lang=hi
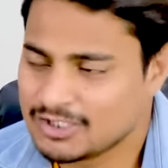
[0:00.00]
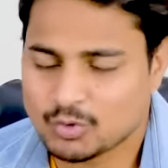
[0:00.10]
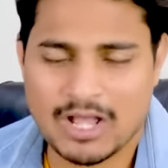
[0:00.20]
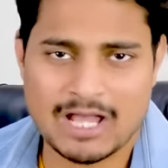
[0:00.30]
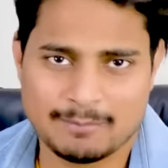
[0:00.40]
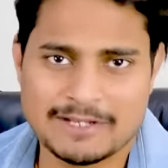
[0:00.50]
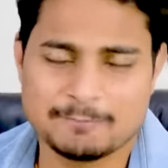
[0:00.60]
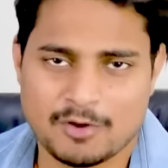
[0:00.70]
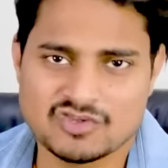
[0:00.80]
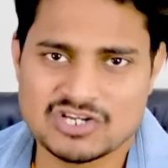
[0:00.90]
तो हाँ भाई
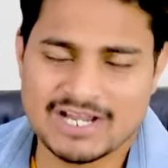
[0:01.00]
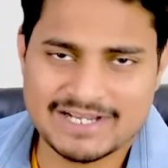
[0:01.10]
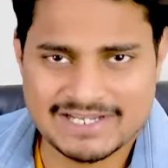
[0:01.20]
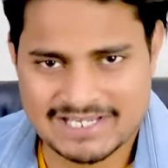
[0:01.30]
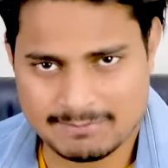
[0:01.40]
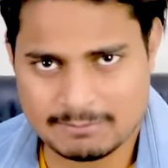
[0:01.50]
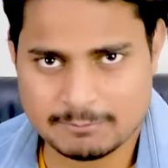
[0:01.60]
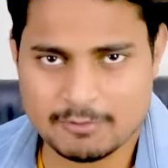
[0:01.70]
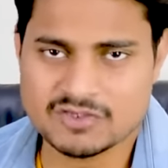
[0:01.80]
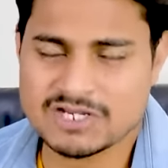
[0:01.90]
पहुंचा इंडिया में भी
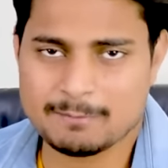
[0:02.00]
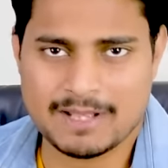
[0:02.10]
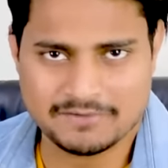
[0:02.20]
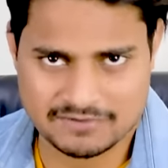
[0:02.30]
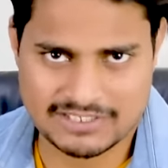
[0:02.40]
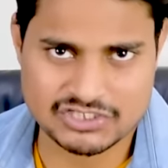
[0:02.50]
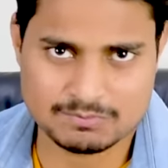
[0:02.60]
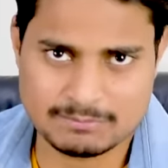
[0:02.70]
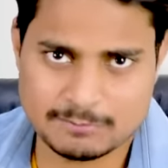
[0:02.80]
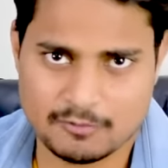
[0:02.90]
पहुंचा बाहर विदेश
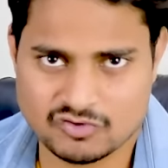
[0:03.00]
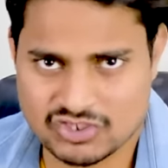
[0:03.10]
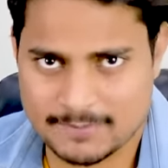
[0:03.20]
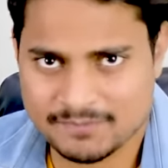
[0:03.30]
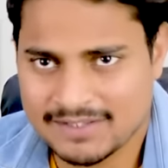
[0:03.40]
में भी पहुंचा